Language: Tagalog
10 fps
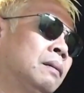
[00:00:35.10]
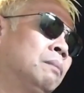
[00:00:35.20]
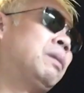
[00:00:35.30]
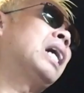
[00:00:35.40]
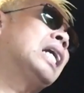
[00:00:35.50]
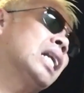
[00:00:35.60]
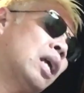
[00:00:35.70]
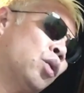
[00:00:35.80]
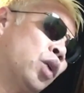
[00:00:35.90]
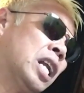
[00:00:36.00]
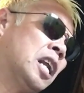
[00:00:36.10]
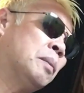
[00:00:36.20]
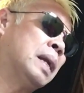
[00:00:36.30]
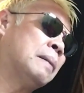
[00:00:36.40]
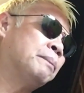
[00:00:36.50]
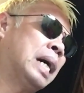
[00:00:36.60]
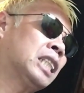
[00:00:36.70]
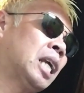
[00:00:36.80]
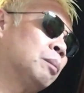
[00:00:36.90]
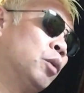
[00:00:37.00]
Baka naglaro ka na naman ng
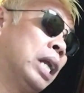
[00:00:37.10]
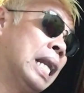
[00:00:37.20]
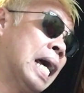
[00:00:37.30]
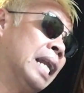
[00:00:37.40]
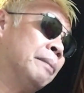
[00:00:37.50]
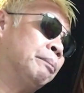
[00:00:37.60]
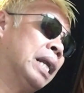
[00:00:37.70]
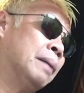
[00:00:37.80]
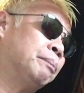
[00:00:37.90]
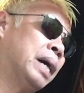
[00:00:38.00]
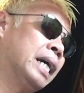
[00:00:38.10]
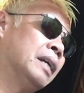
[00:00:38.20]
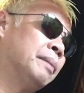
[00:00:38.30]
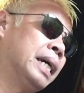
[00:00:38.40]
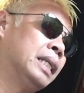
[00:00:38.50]
basketball, eh lalampa ka naman.